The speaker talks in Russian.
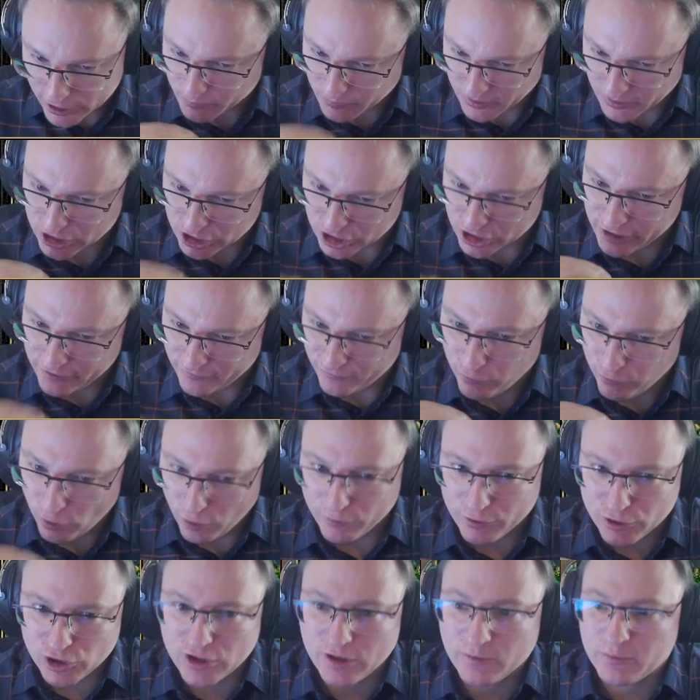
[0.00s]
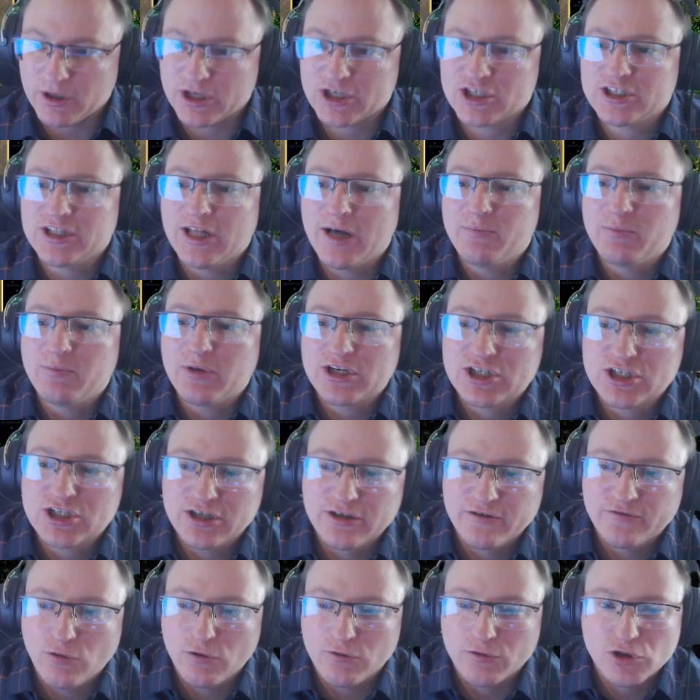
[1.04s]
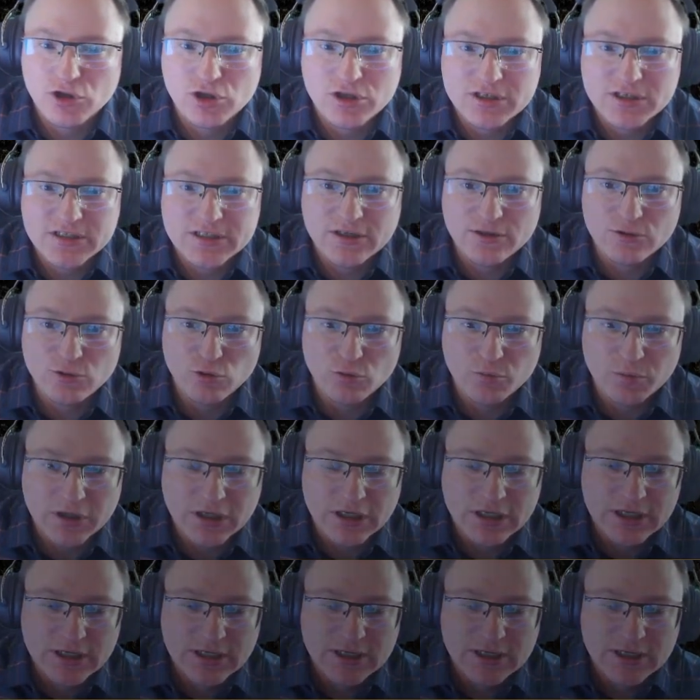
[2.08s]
подшлифовочка пошла, подшлифовочка за лупы.